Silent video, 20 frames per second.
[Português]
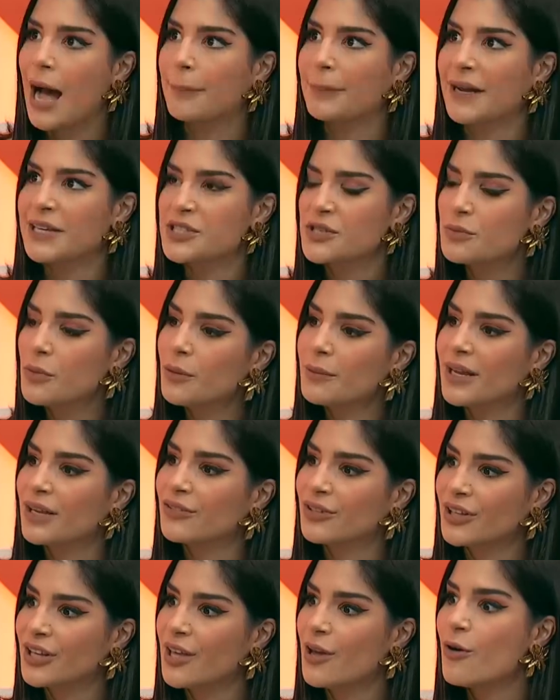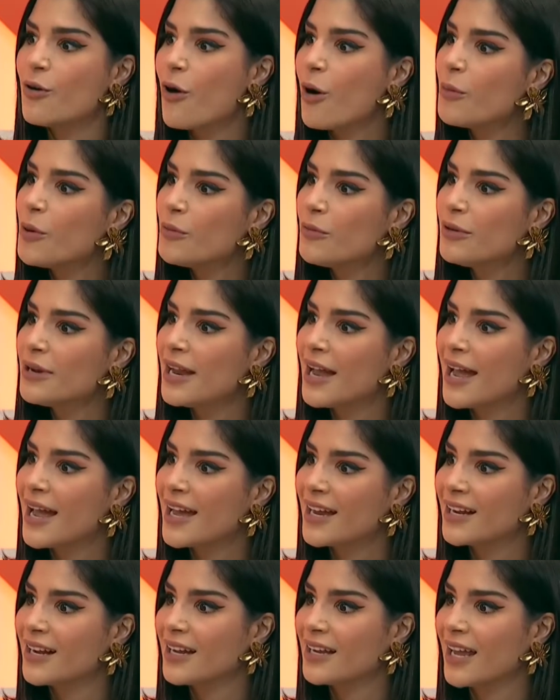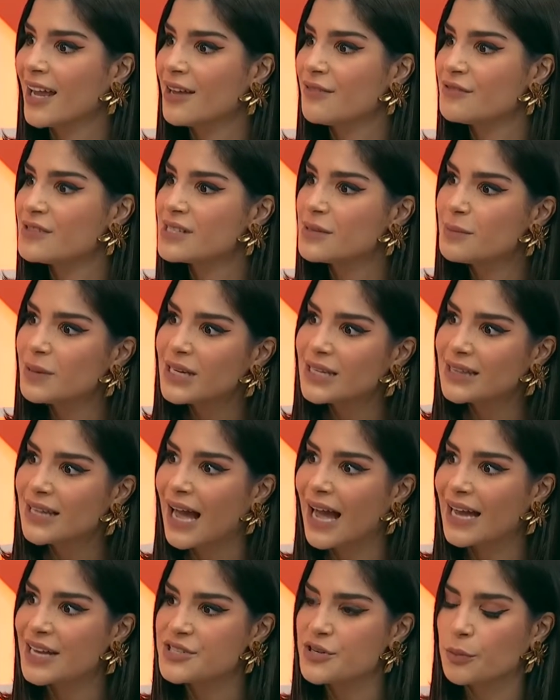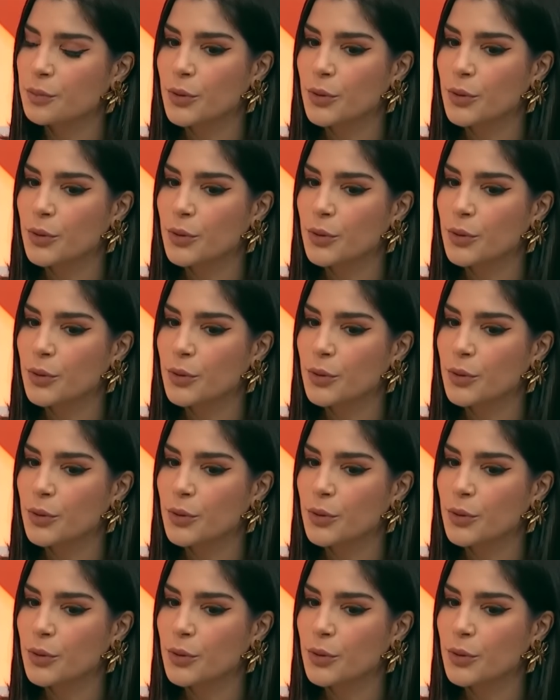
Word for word: partir do momento que eu, como mulher, ganhei visibilidade,